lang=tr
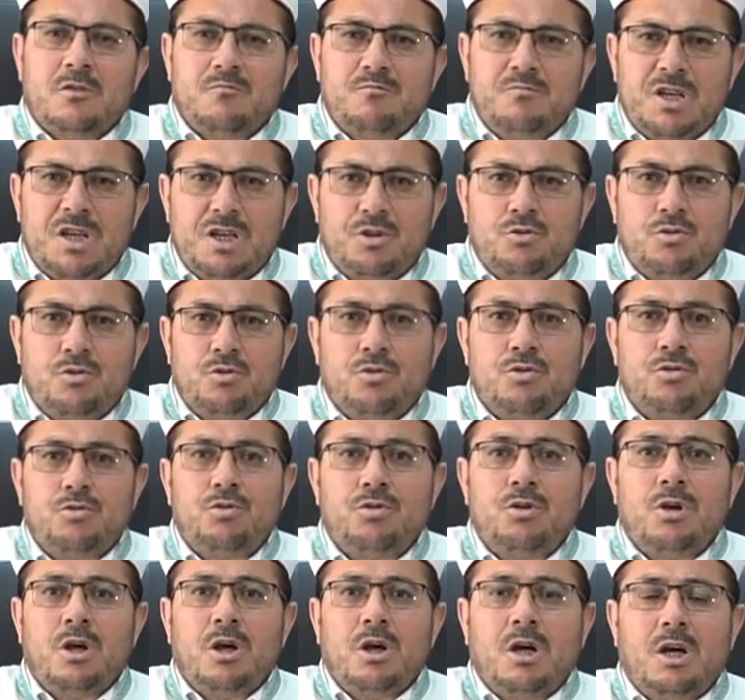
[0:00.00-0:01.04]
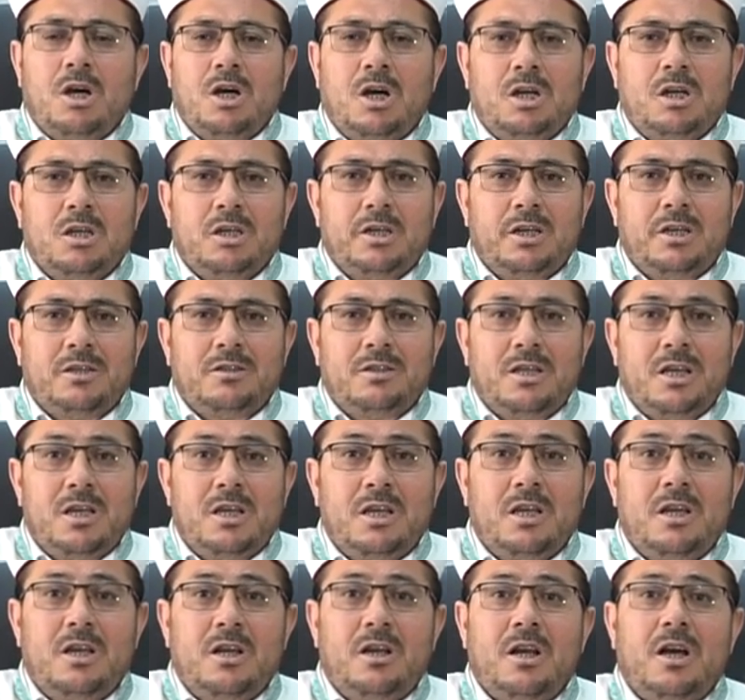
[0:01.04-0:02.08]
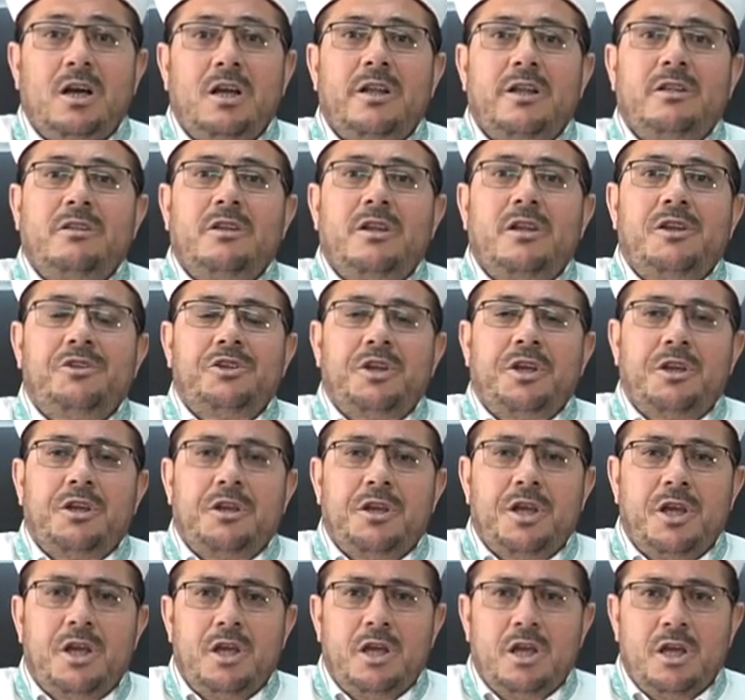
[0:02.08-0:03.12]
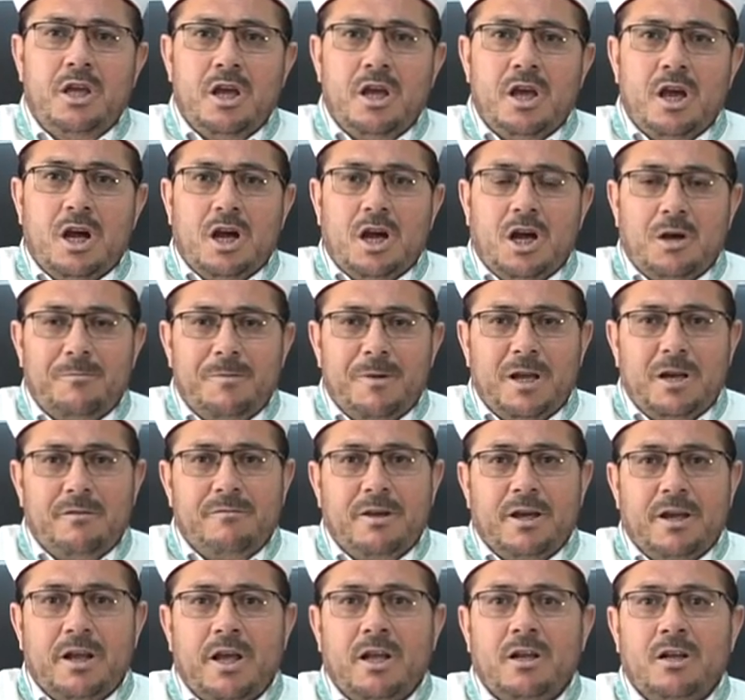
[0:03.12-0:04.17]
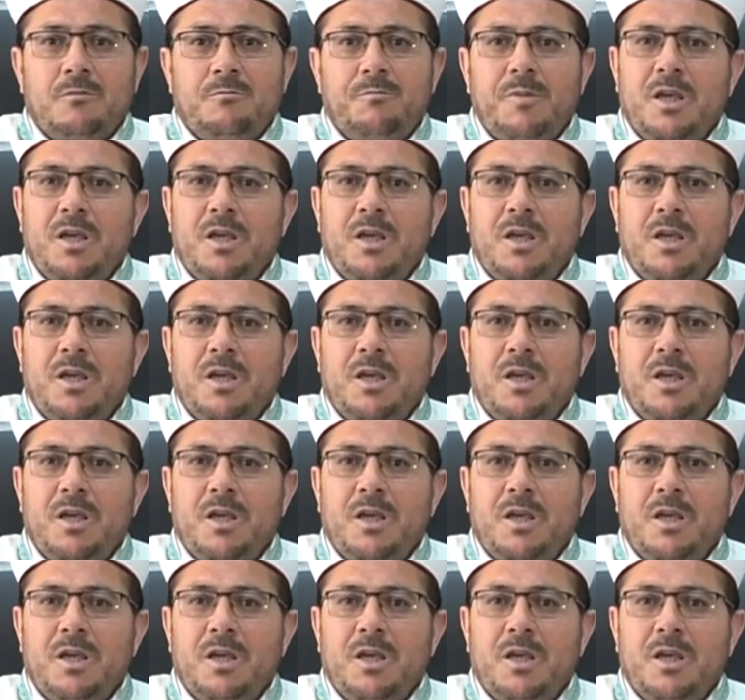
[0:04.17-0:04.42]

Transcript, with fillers: bir gün ahirette ilan edileceğini haber veren